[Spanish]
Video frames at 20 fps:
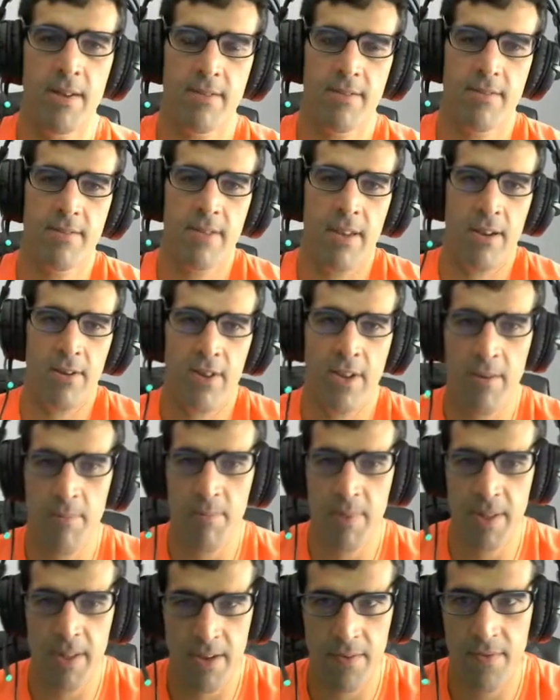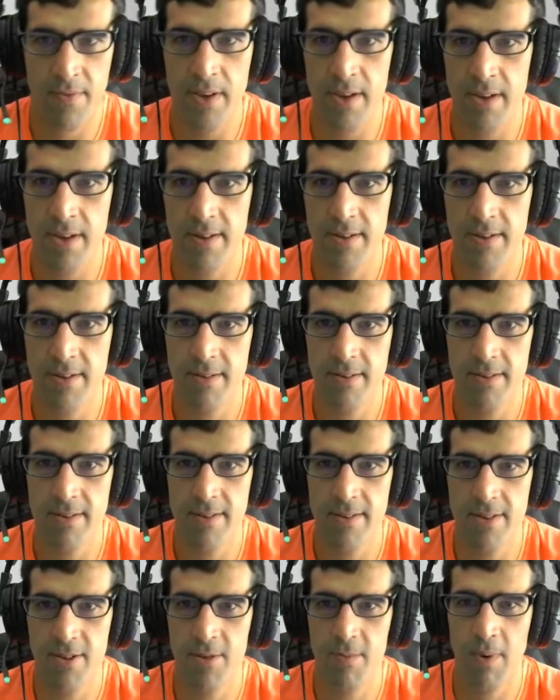tengo aquí el PDF
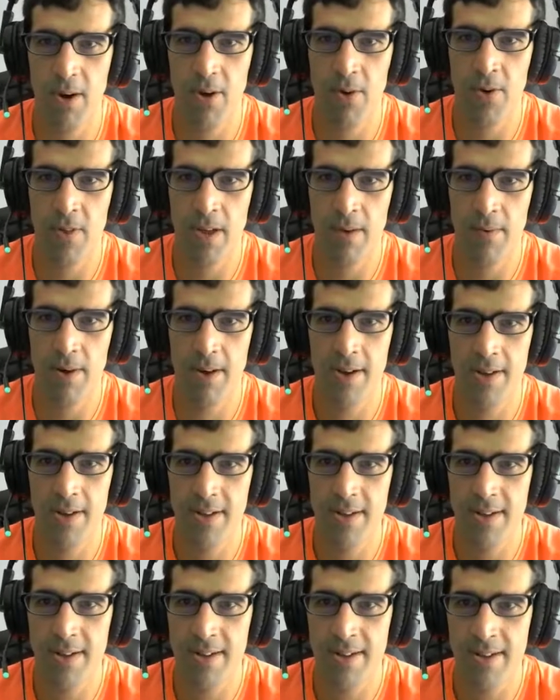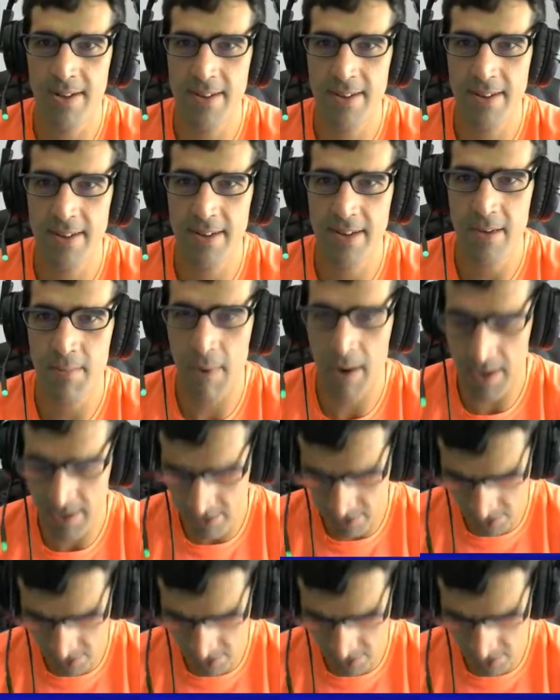me acordaba. Qué mal estoy